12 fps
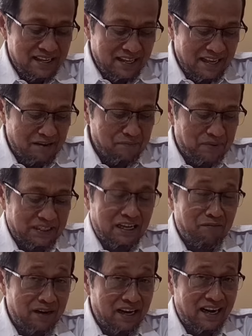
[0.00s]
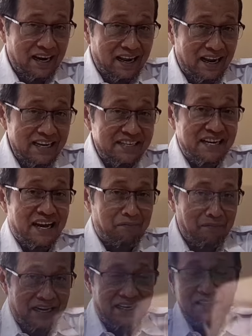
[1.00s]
Yang pertama adalah Haji Ahmad.